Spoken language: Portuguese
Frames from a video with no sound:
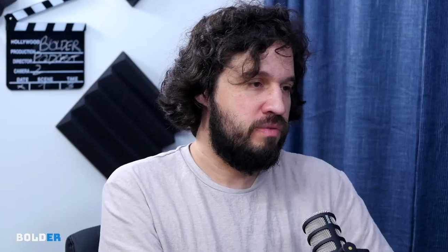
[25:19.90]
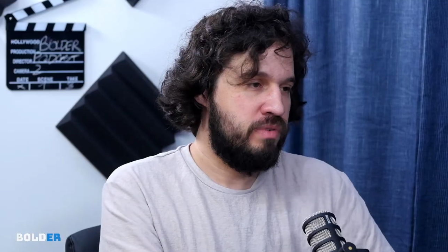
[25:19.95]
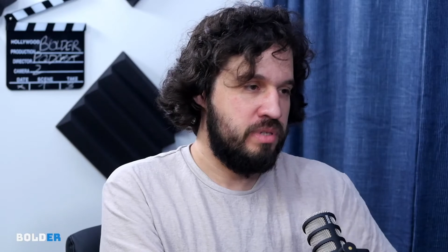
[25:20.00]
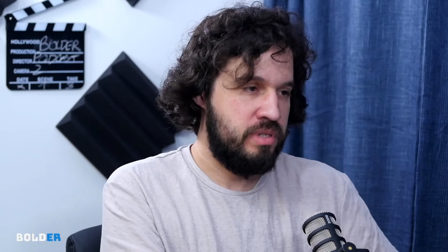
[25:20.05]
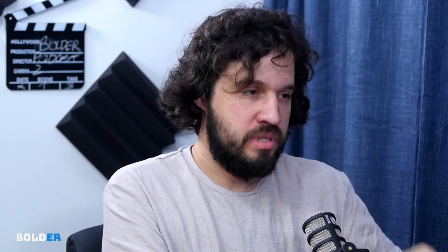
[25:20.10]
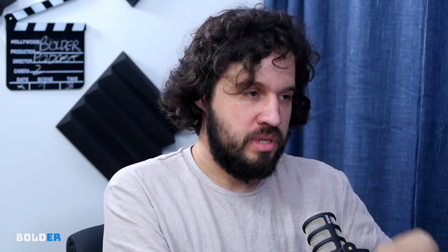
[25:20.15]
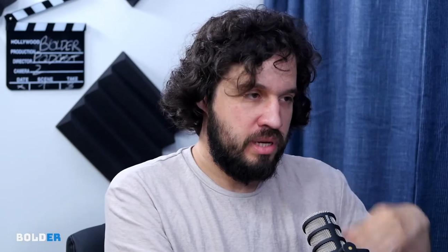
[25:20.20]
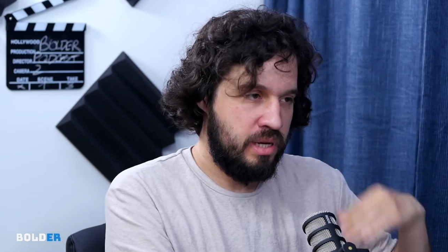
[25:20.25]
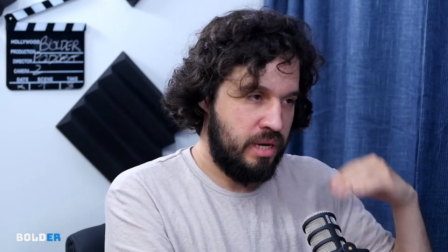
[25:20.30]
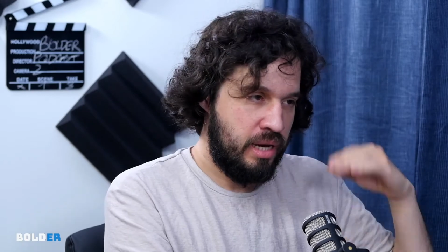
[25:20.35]

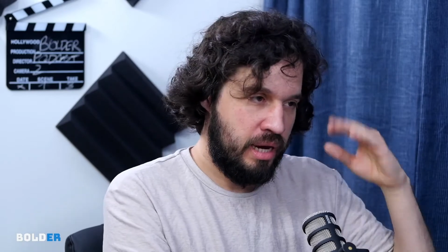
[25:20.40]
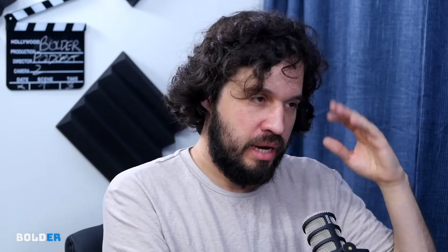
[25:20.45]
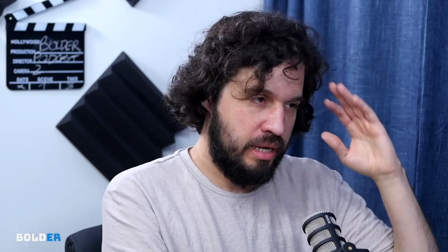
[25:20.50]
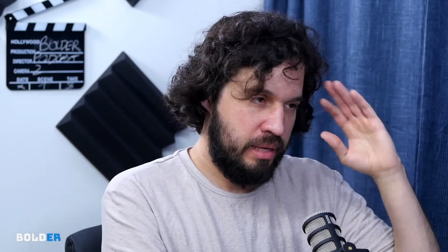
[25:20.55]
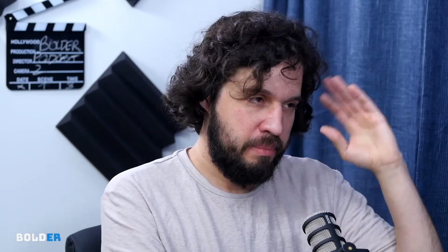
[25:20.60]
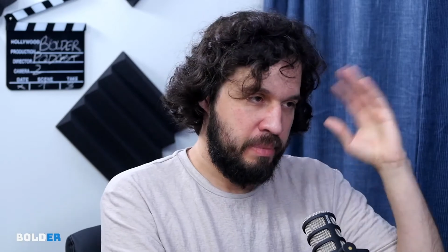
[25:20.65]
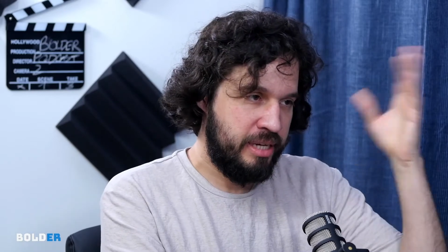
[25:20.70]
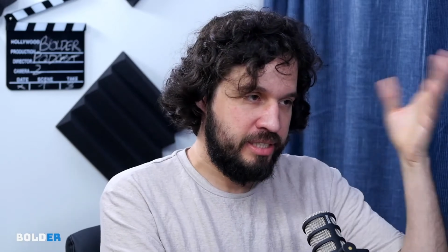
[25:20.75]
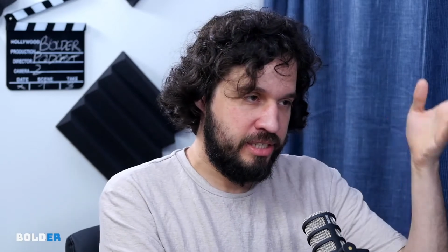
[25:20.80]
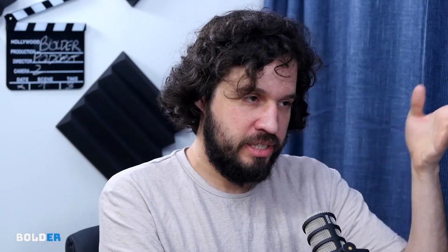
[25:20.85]
você
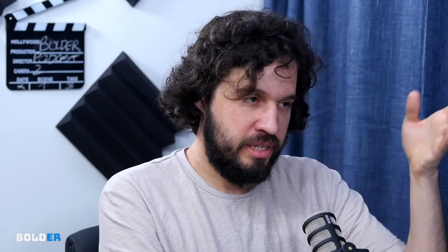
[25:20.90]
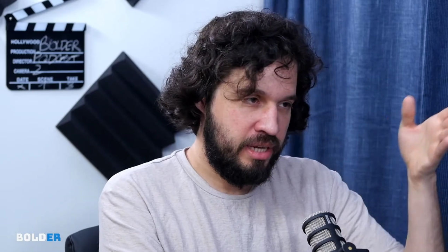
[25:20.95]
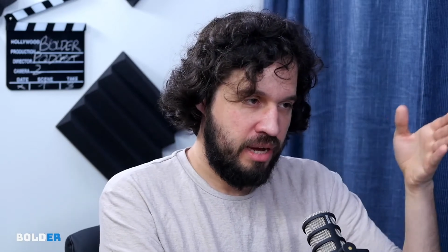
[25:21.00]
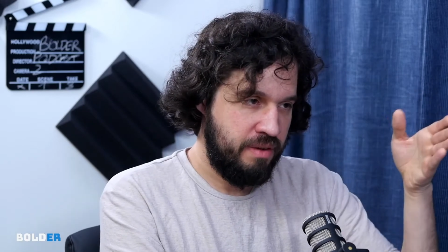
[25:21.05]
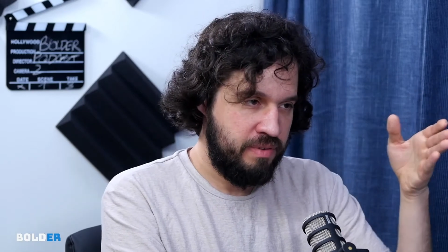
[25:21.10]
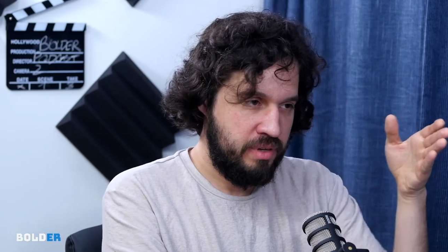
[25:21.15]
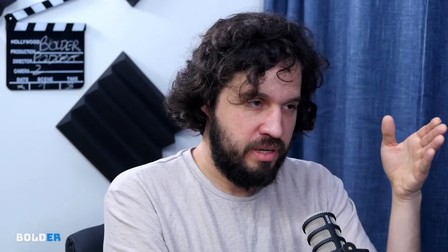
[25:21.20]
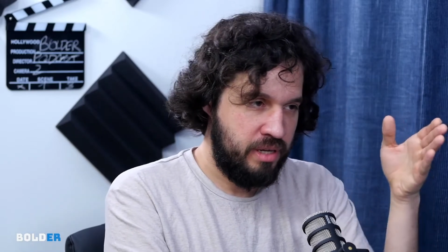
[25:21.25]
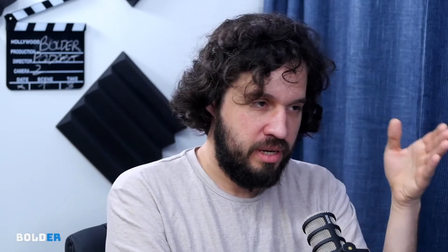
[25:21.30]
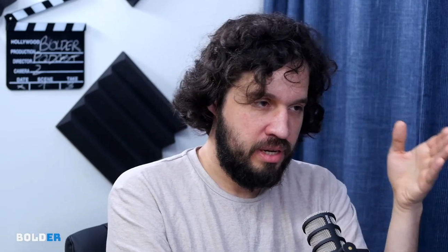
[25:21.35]

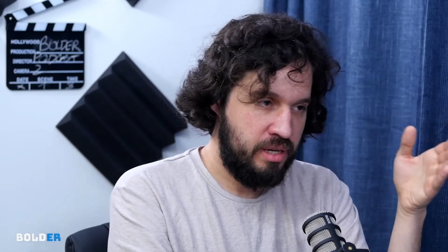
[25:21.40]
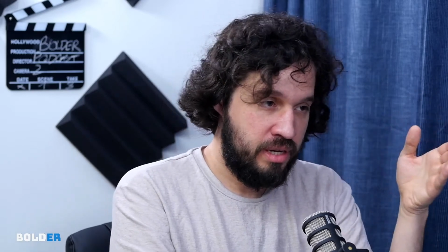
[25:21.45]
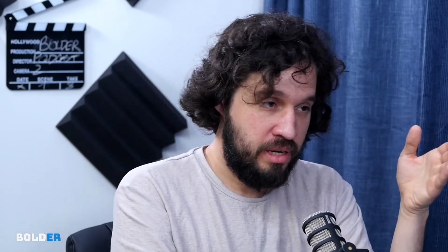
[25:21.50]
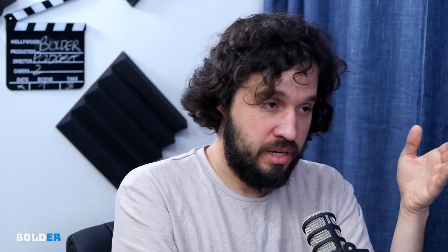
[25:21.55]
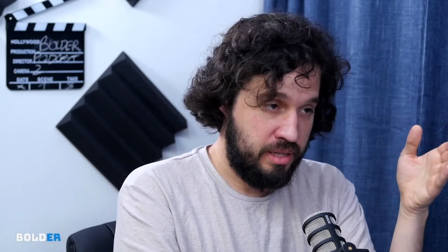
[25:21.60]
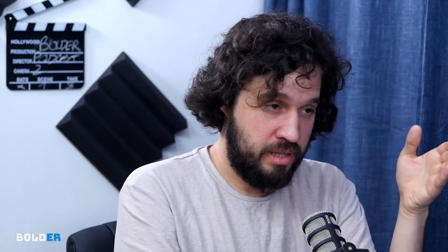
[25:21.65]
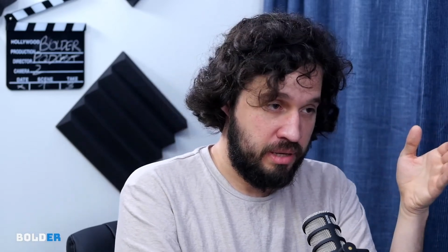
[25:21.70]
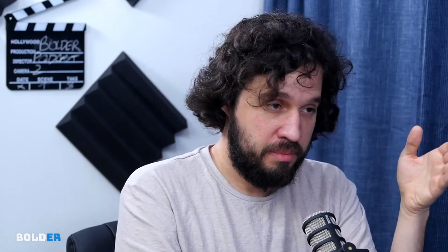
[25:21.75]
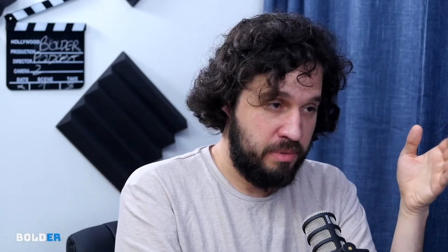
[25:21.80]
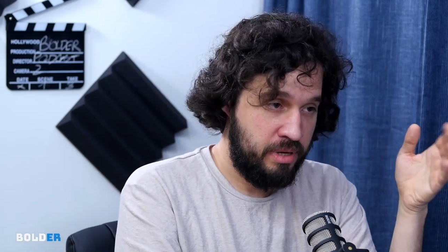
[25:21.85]
imaginava que iria
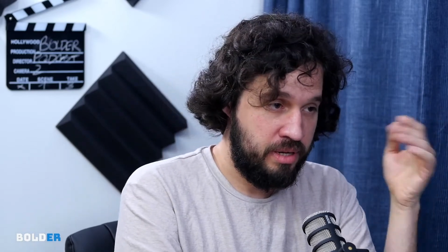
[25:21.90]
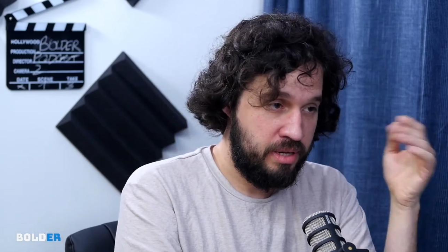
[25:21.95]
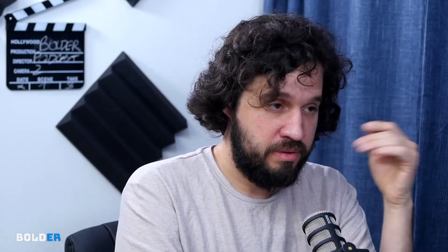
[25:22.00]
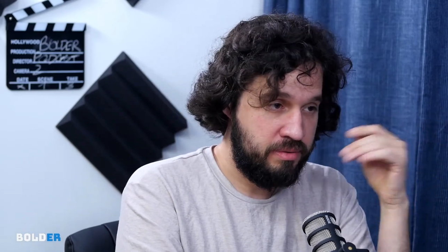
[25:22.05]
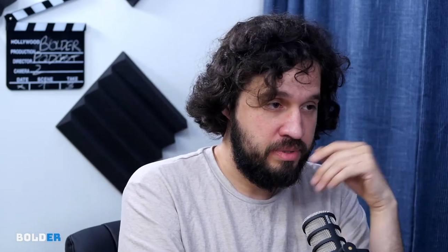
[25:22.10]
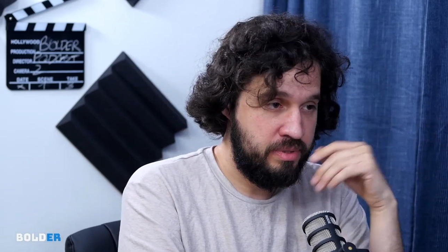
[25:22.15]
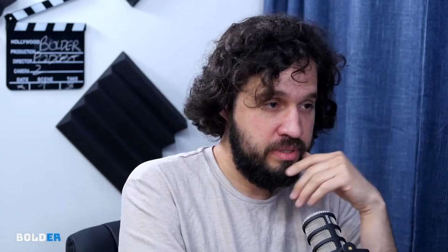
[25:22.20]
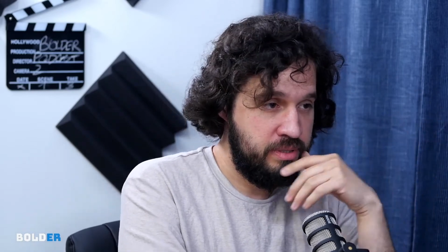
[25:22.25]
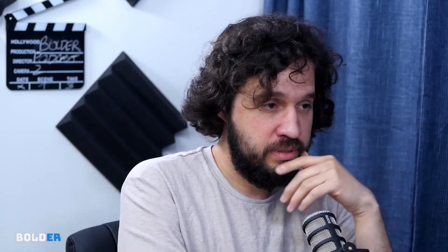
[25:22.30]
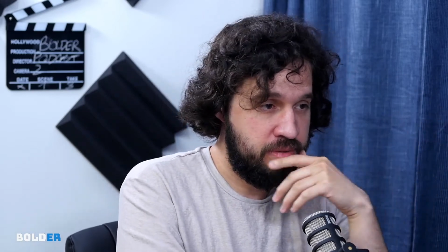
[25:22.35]
trabalhar
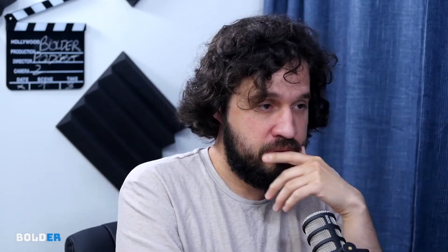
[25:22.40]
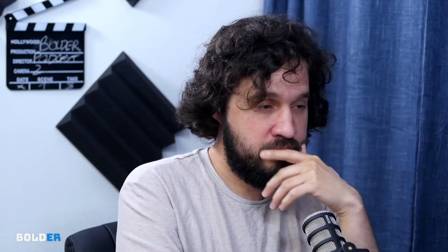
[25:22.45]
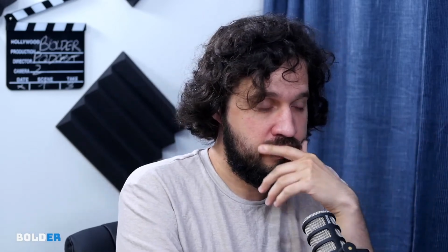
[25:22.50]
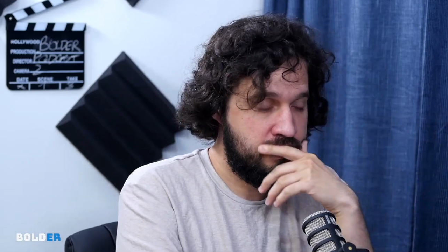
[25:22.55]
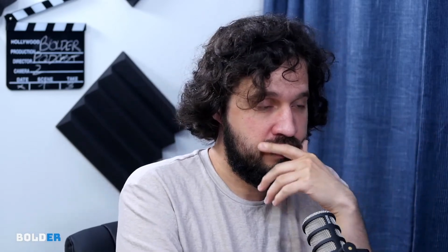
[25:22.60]
com isso?